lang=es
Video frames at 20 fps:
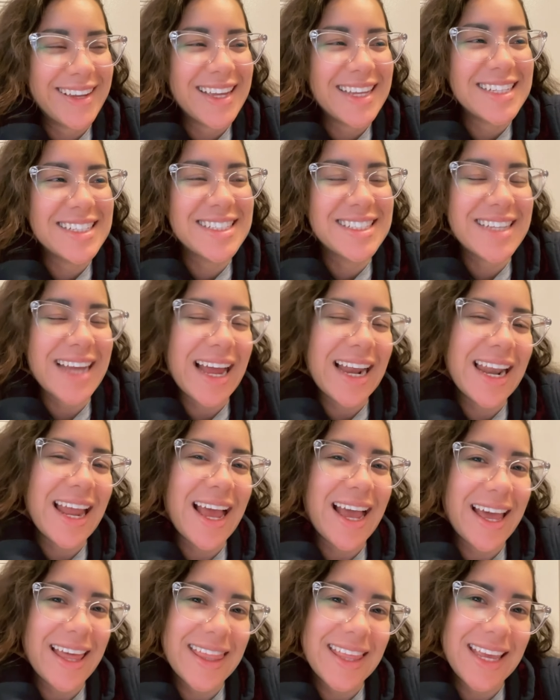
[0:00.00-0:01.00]
ya
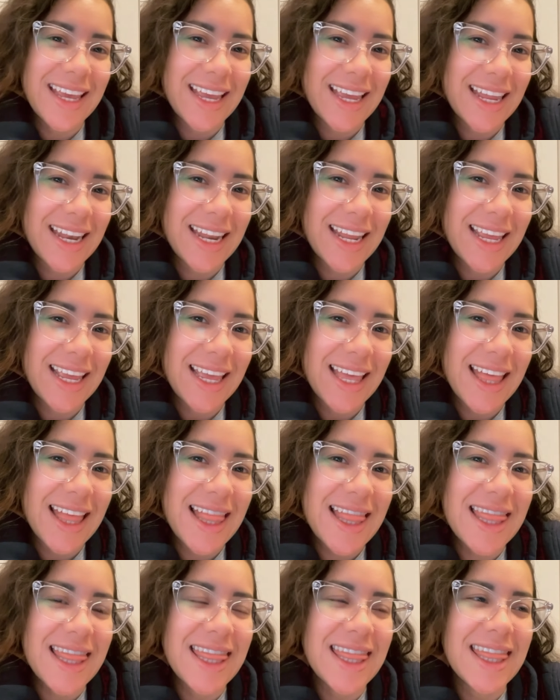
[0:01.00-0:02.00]
la ADN
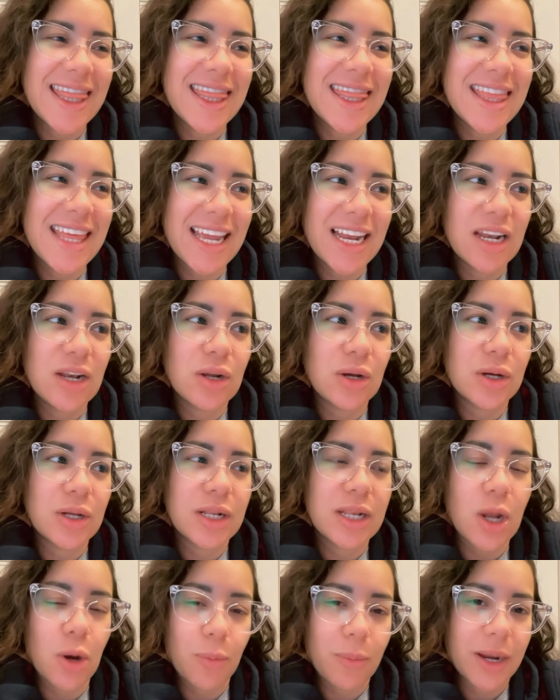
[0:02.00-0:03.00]
de
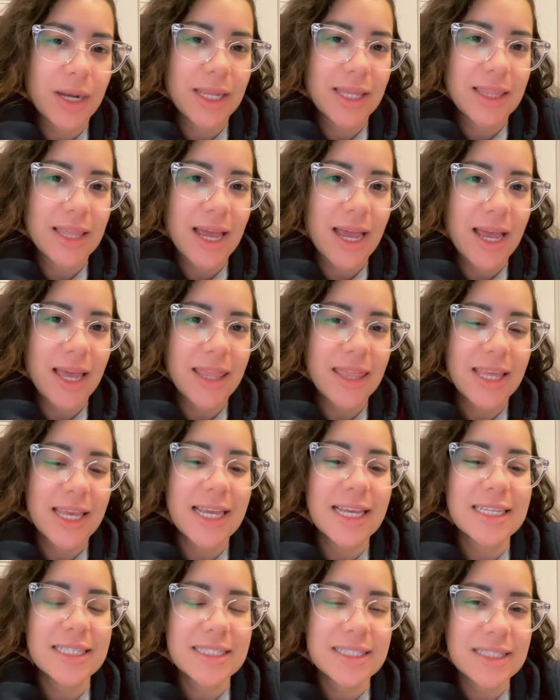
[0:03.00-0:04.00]
la, humanidad
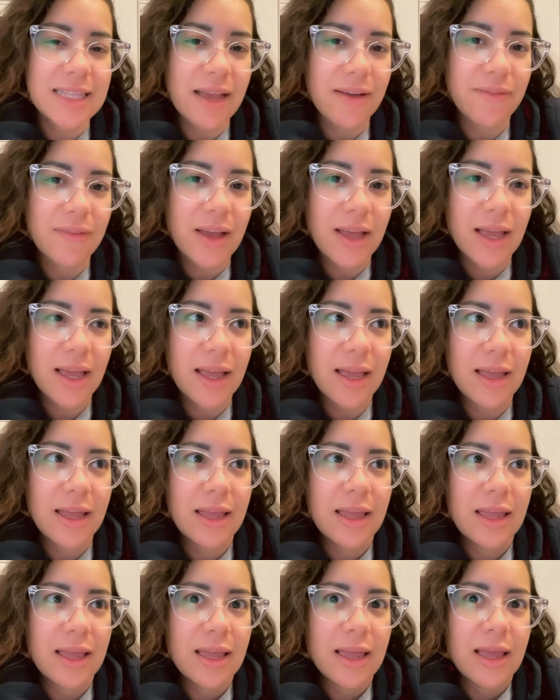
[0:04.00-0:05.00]
estaba
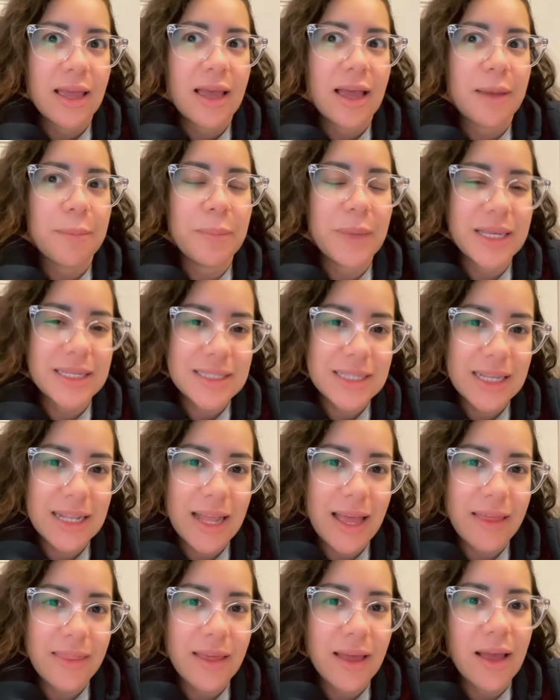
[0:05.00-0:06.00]

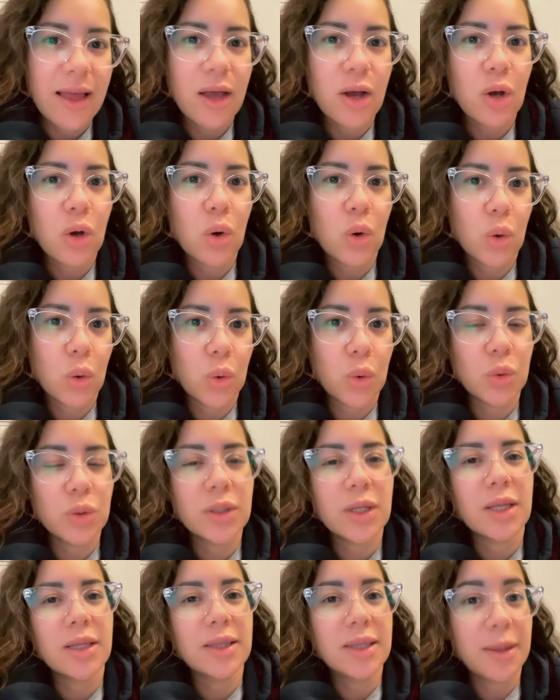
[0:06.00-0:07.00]
mezclada
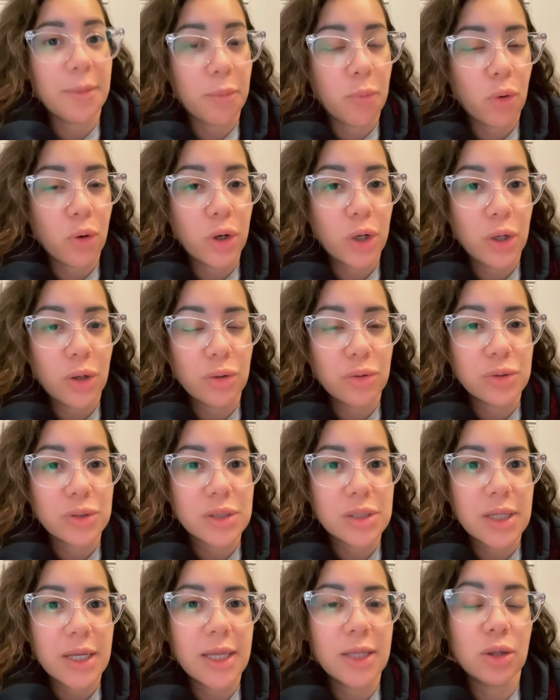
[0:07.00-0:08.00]
con
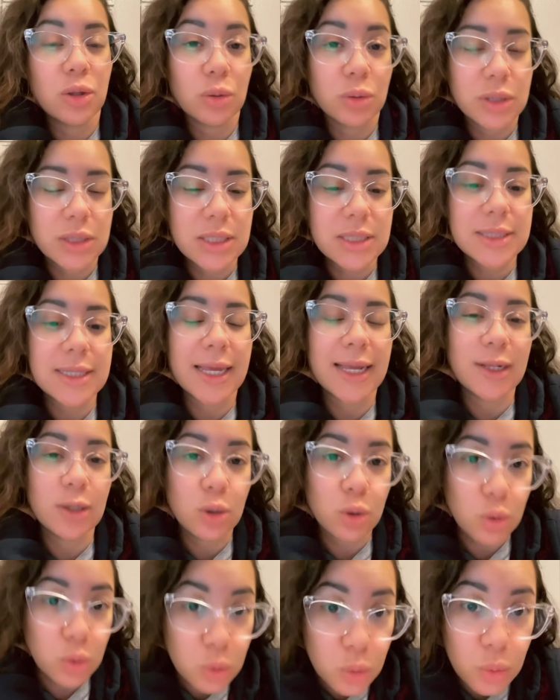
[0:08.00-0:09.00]
demonios. Entonces él
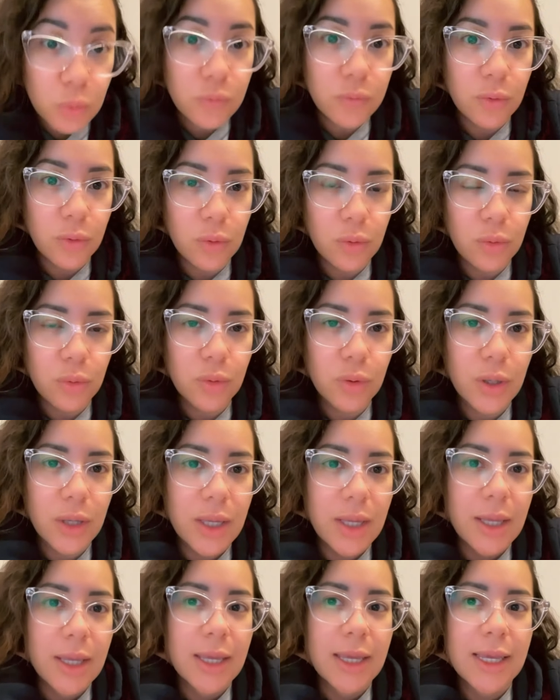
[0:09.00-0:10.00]
tuvo
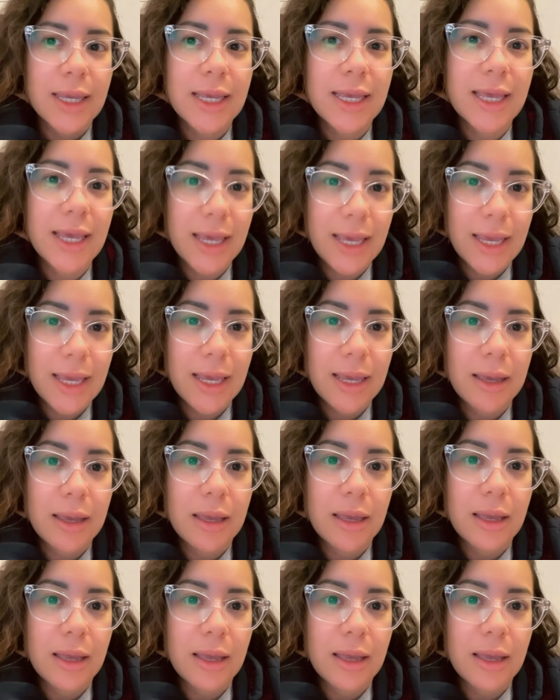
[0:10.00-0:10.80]
que